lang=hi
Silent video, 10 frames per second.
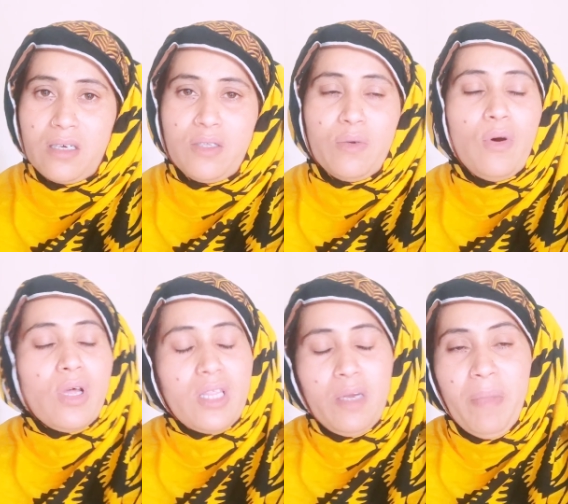सकती हूँ
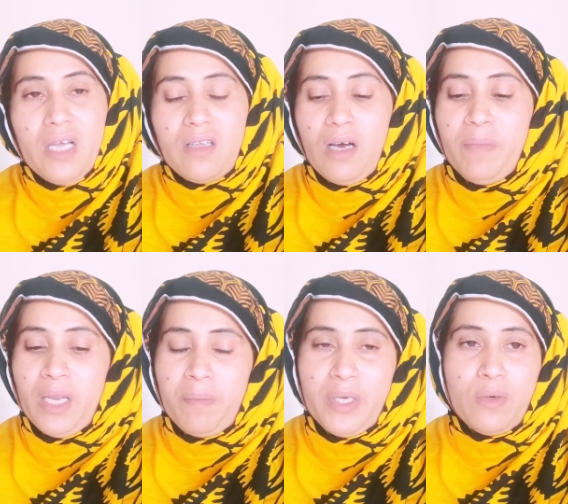और वही बात आप
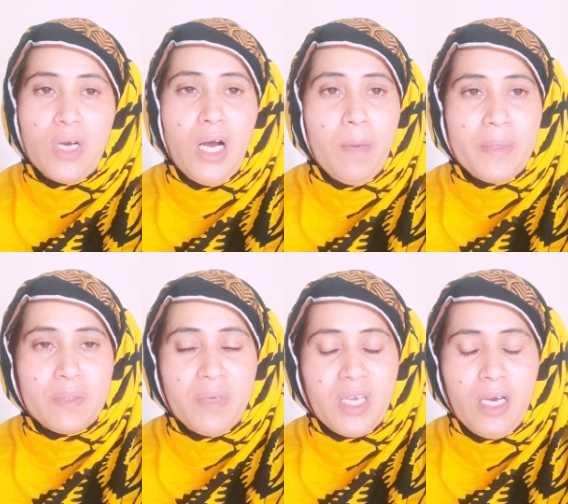बहन भाइयों का
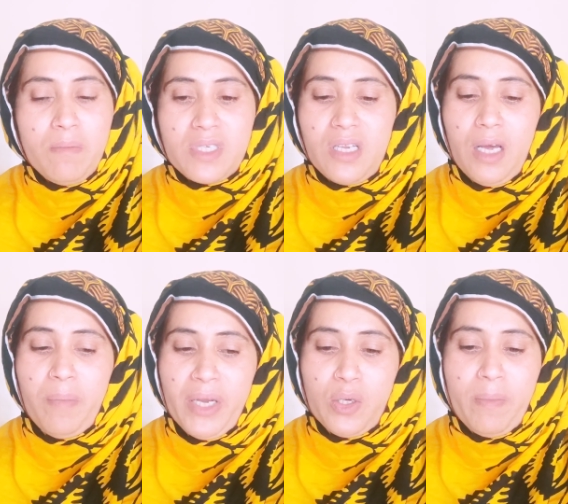आपस में क्या मसला है
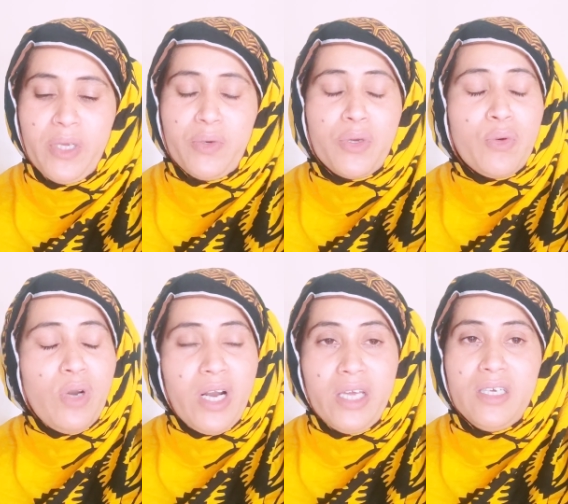भाइयों भाइयों की क्यों
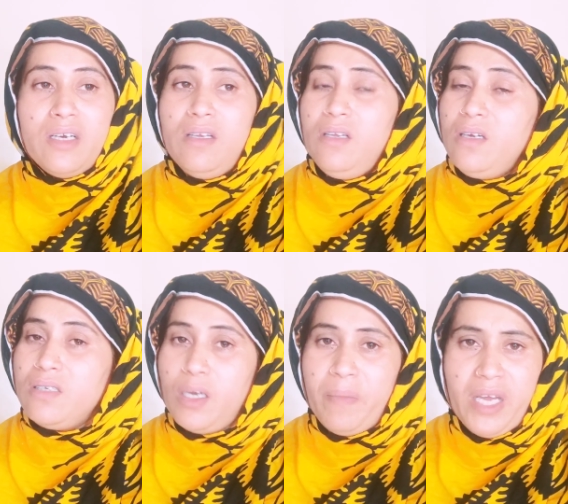लड़ाई है
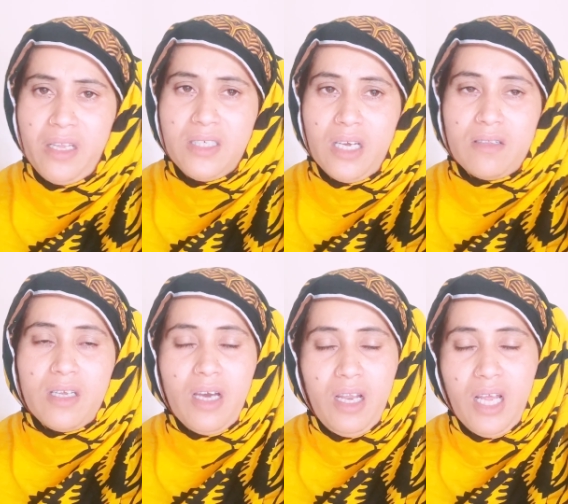ये मैं नहीं
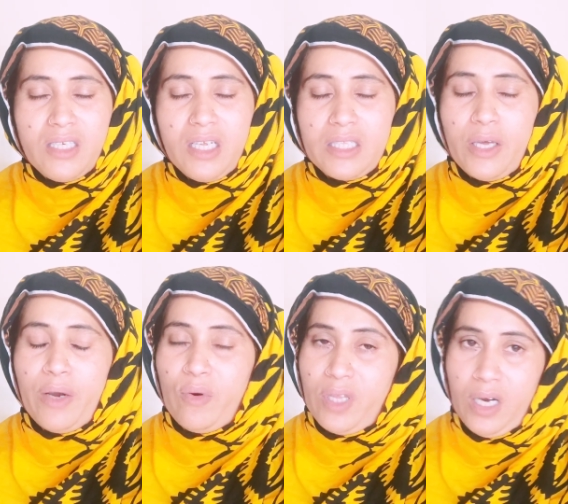जानती अल्लाह जानता
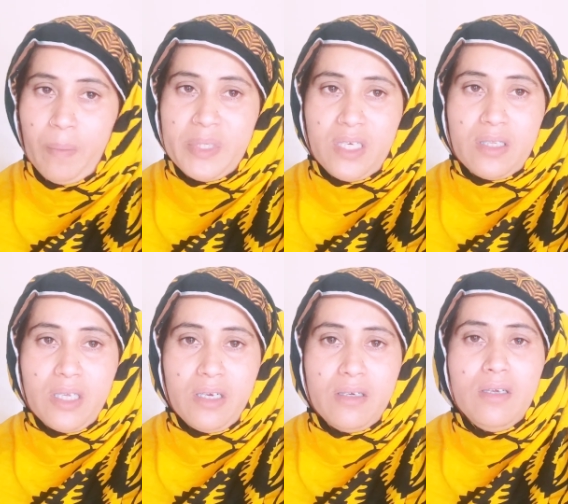है और आप
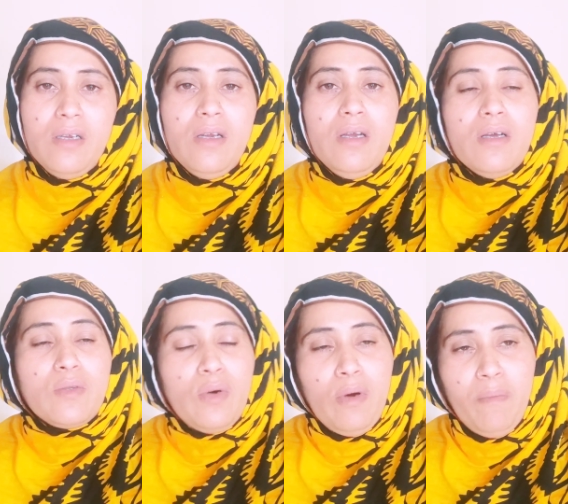जानते हैं
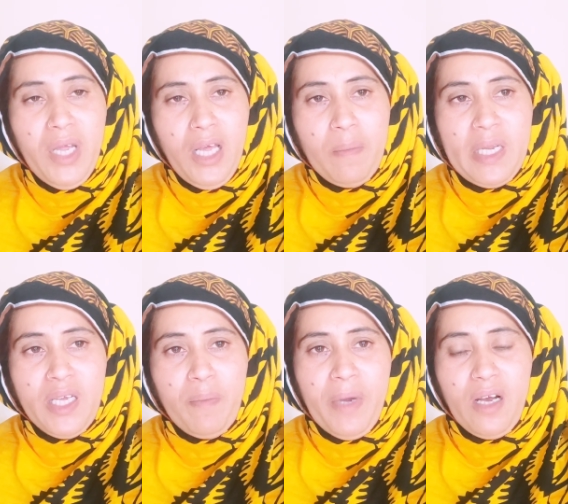तो मैंने अपना
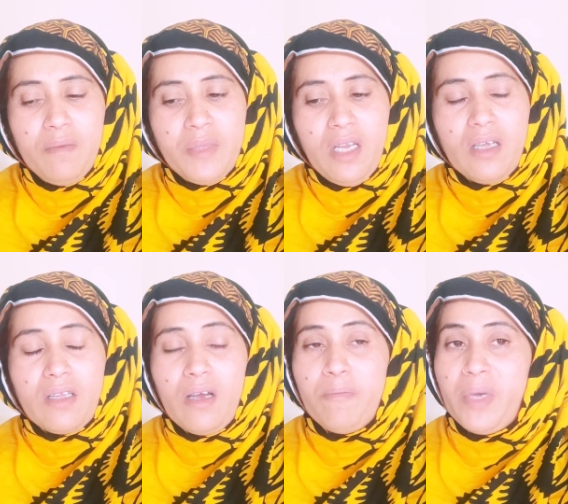ये पैगाम देना
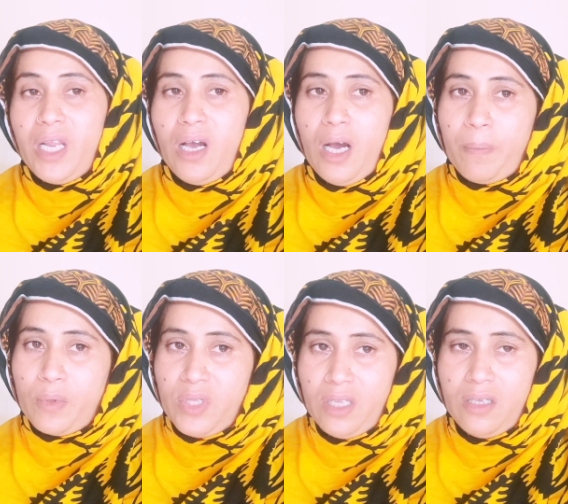था मैंने
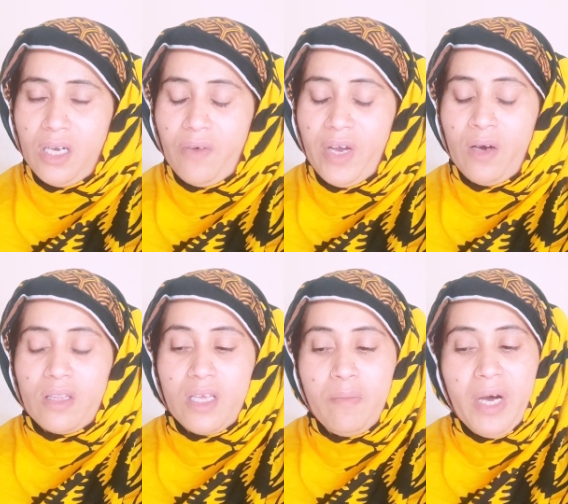आपको दे दिया हुआ और
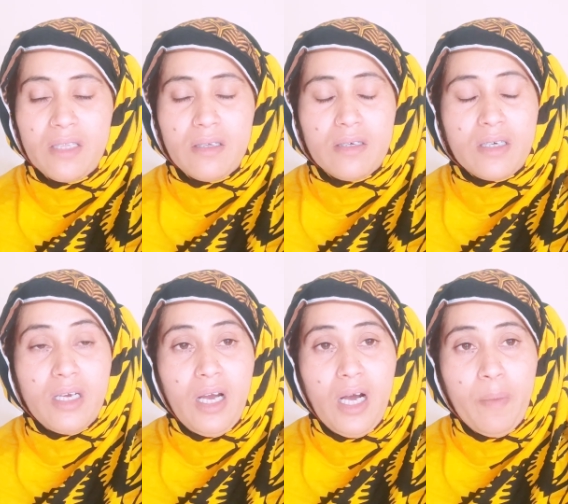वही बात है
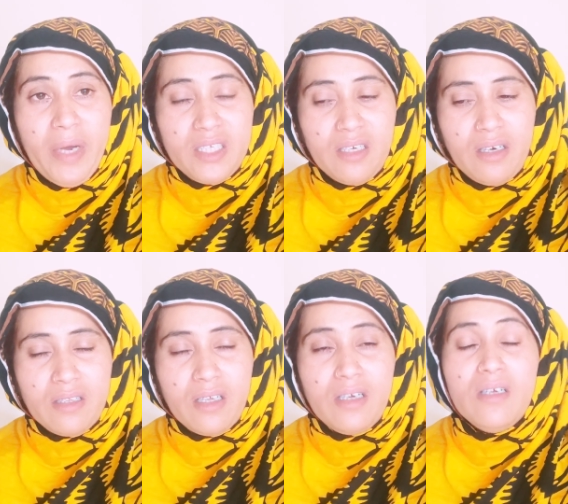कि आप ऐसा
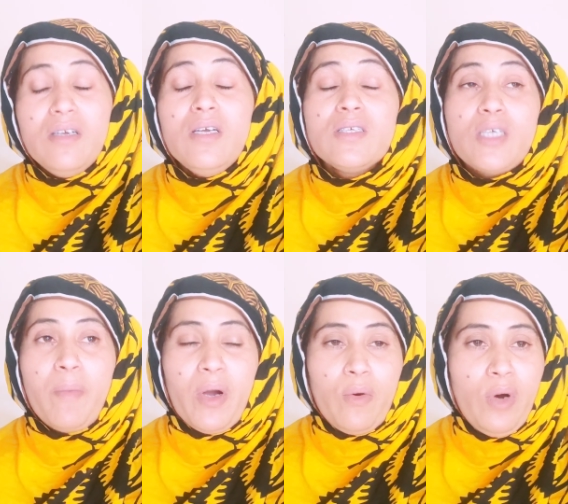करते
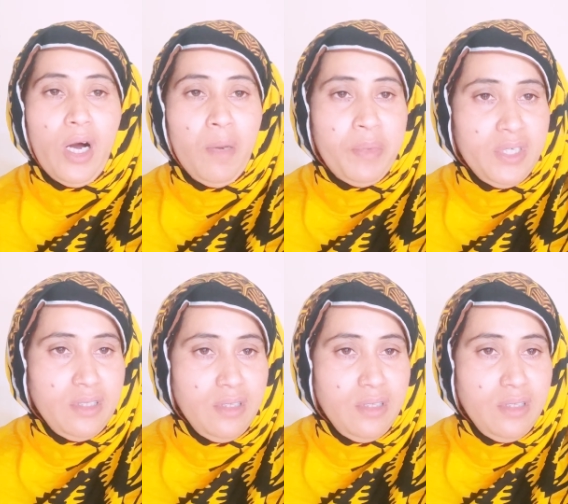सभा को आप